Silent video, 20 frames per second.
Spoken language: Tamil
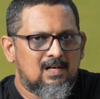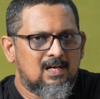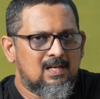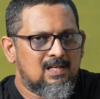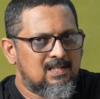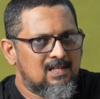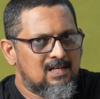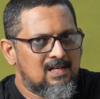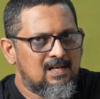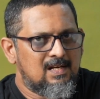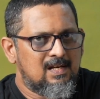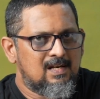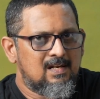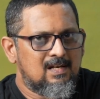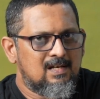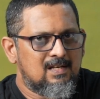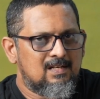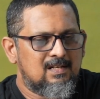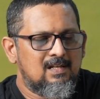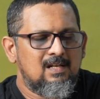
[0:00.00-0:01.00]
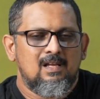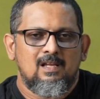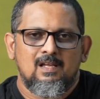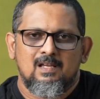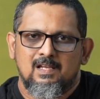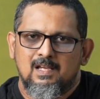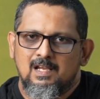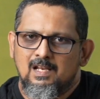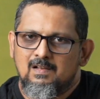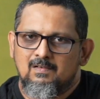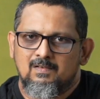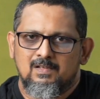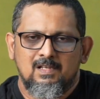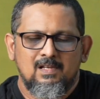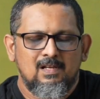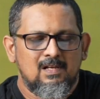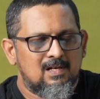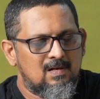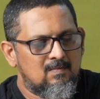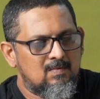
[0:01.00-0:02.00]
கருத்துக்கள் என்னங்கிறத கீழே
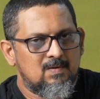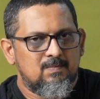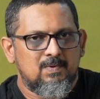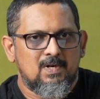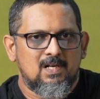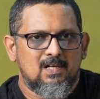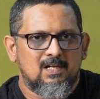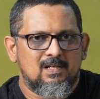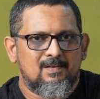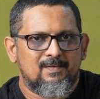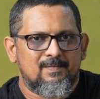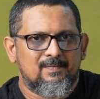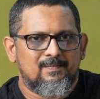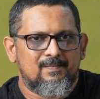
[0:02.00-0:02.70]
வந்து கமெண்ட் பண்ணுவேன்